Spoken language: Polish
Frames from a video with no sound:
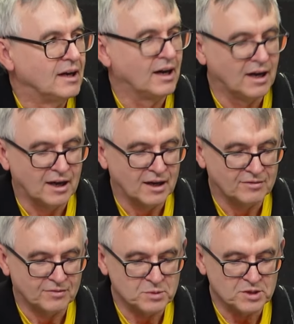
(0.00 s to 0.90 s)
A
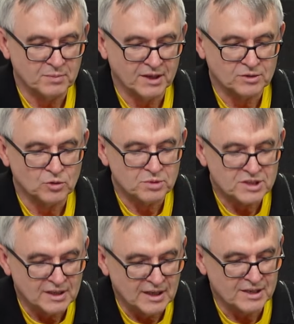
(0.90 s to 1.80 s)
w przypadku
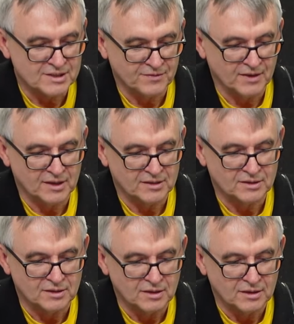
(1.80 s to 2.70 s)
pszczelarstwa
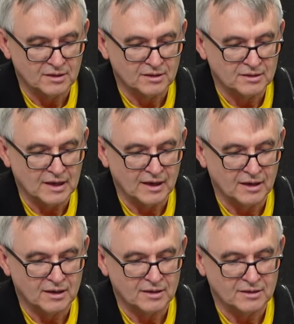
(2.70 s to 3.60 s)

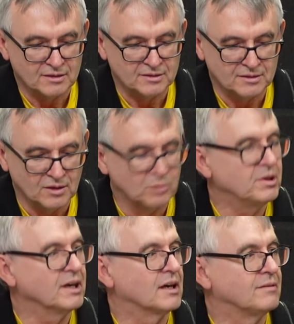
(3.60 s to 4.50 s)
ta,
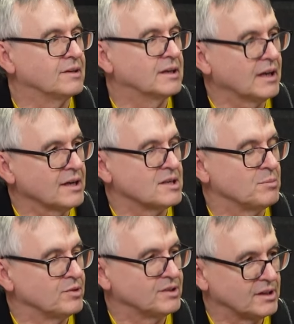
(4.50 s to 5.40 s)
opieka wykracza
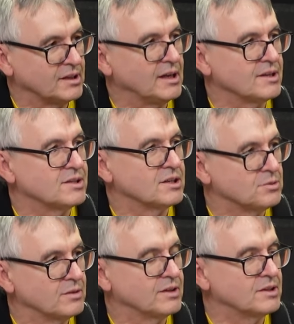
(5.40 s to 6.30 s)
poza relacje
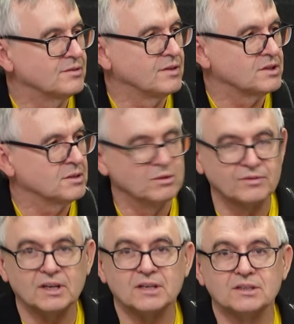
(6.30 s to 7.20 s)
człowiek-zwierzę, bo
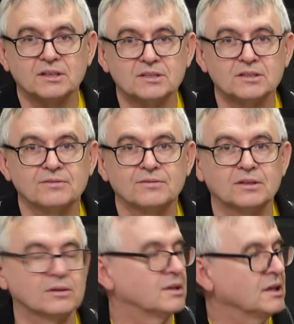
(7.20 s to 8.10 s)
wkracza jeszcze w
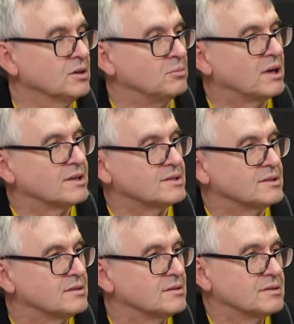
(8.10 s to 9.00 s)
to
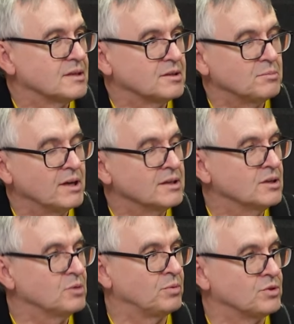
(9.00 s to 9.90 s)
krajobraz.
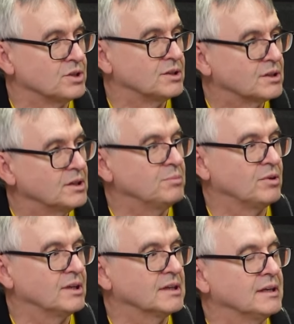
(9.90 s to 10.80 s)
Zadbanie o pożytki
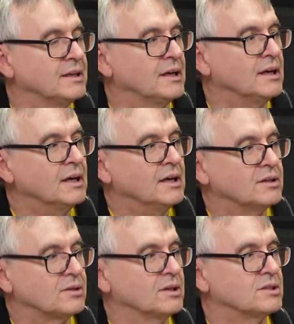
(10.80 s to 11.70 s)
polega na
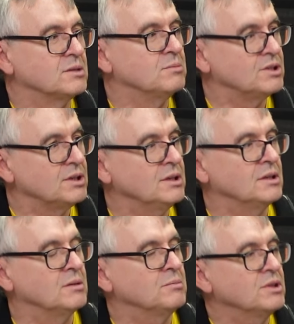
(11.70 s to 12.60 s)
trochę czymś
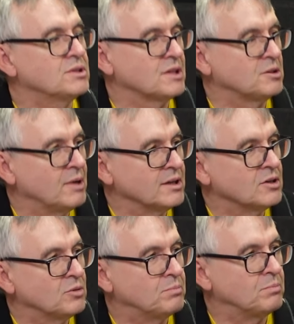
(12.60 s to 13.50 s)
innym niż
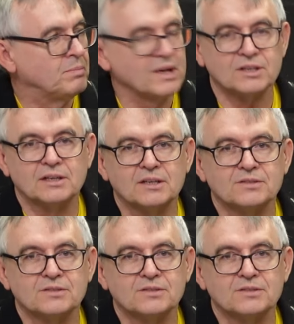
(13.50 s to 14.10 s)
zadbanie o pasze dla